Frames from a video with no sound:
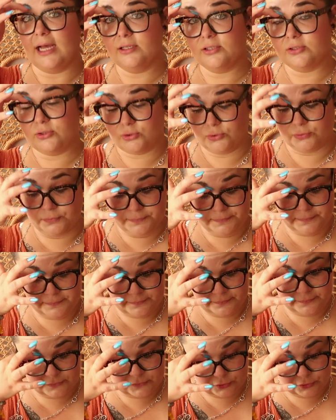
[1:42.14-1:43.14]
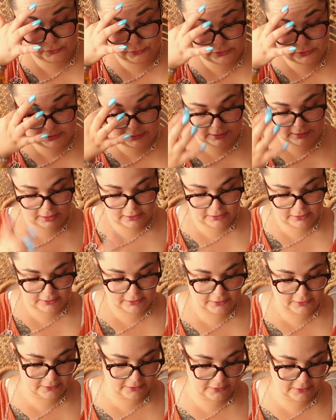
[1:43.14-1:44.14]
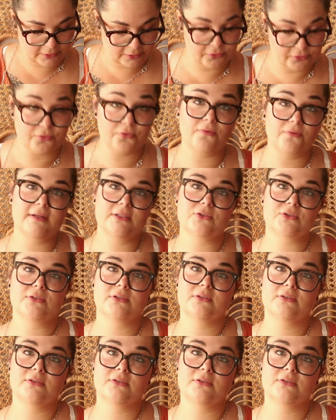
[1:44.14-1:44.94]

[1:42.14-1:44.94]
garçons. Donc, euh, on va